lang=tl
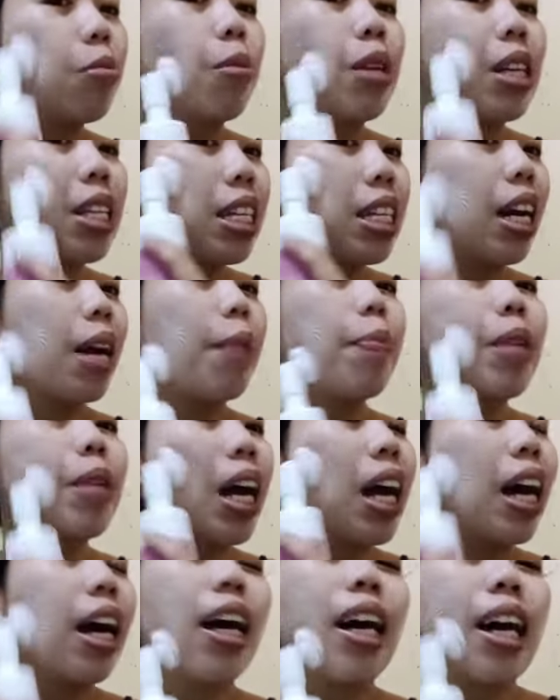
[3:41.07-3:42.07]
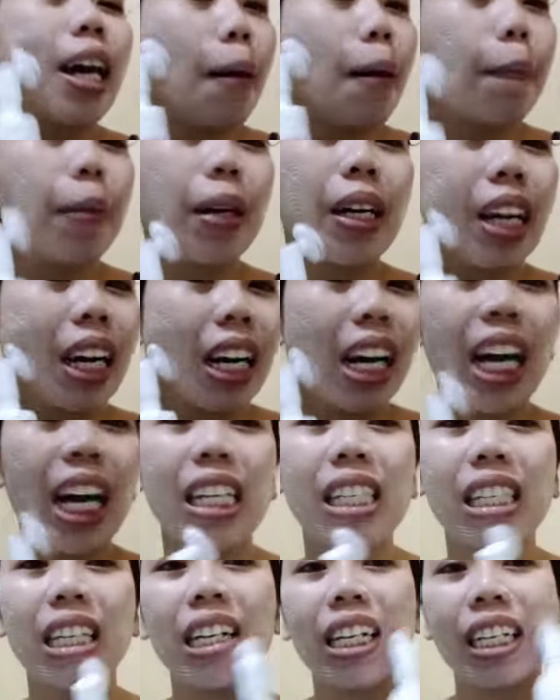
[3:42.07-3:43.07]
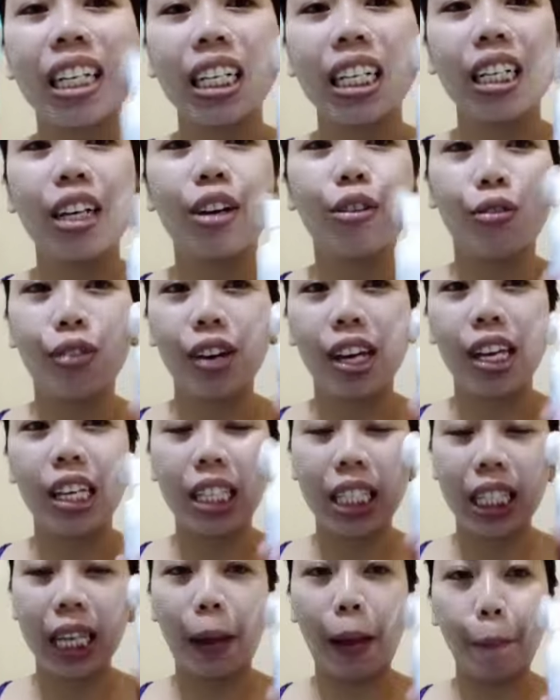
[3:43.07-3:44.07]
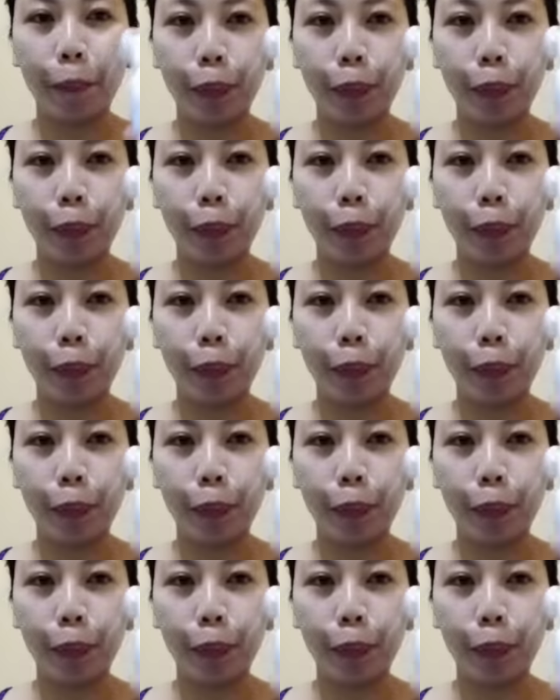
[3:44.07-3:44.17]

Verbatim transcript: masarap na kapag relax talaga ng face.